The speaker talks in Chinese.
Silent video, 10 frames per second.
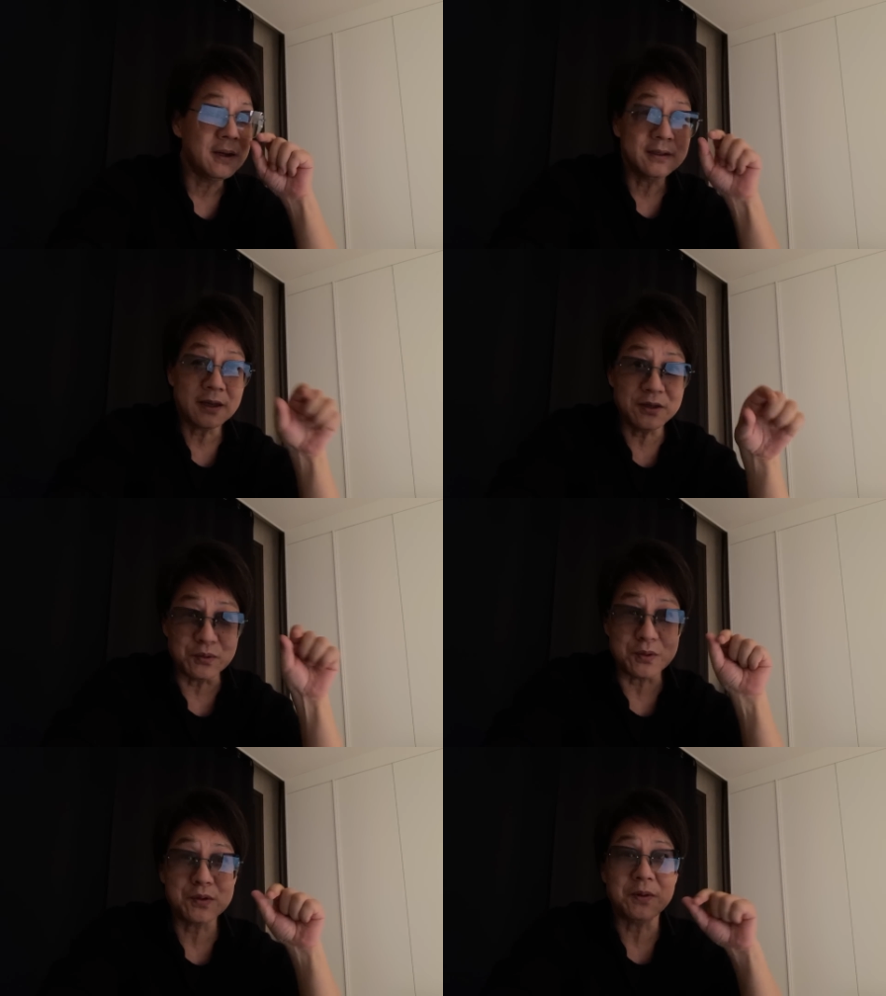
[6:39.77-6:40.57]
他
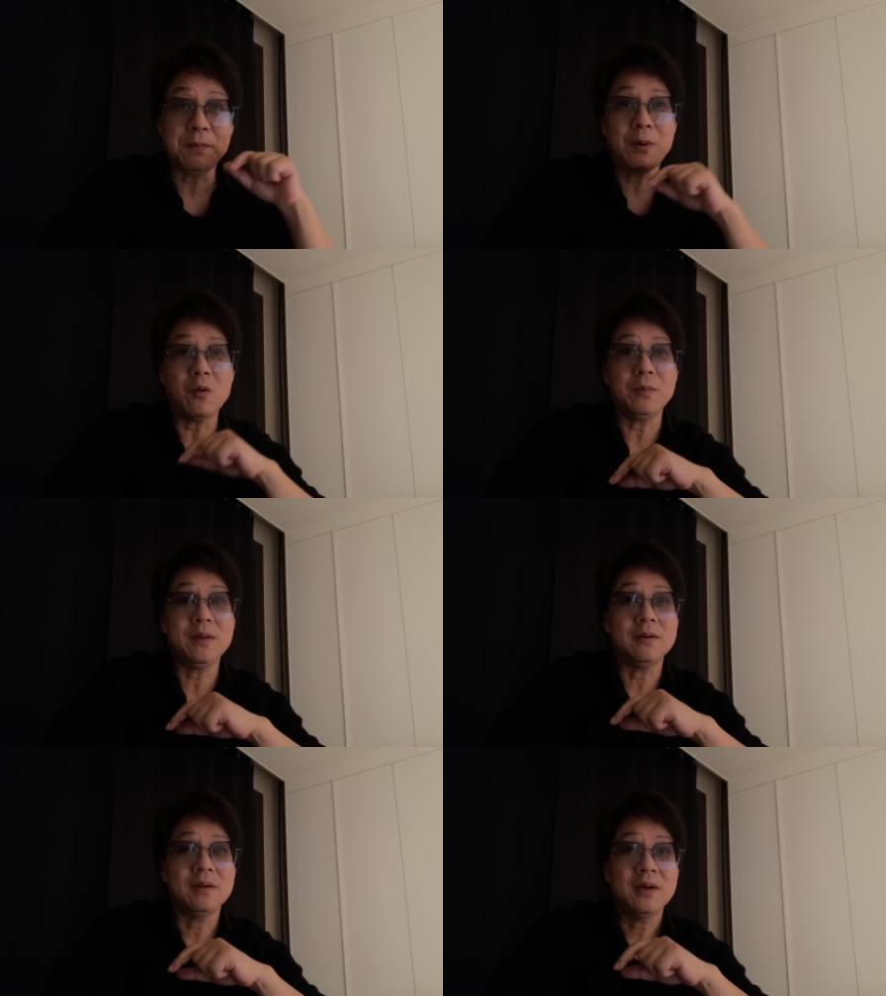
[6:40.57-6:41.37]
有的时候能保
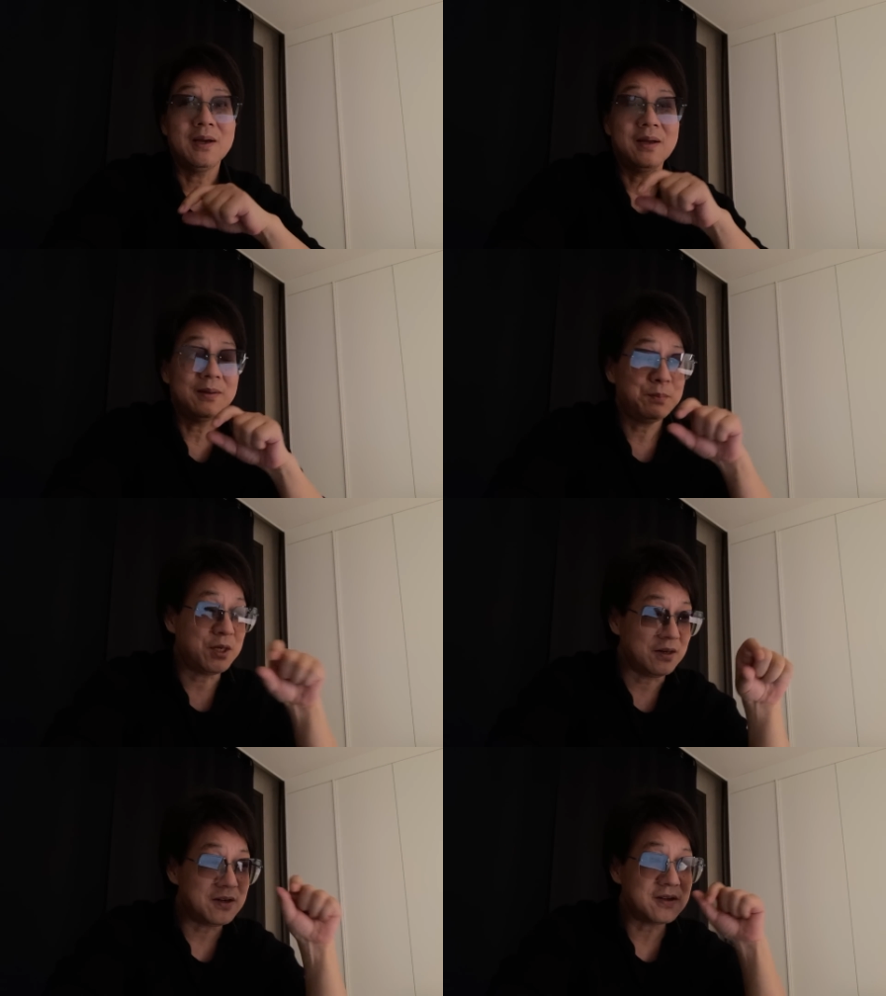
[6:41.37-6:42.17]
命。
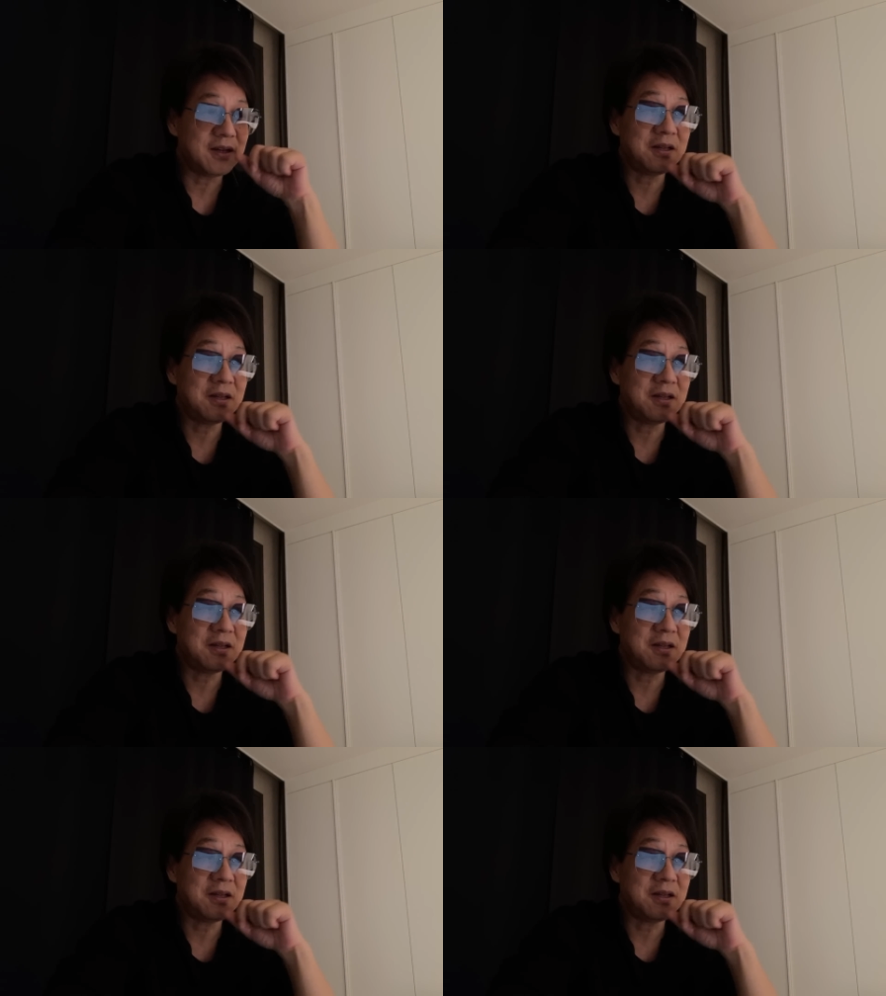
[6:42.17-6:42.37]
平时呢，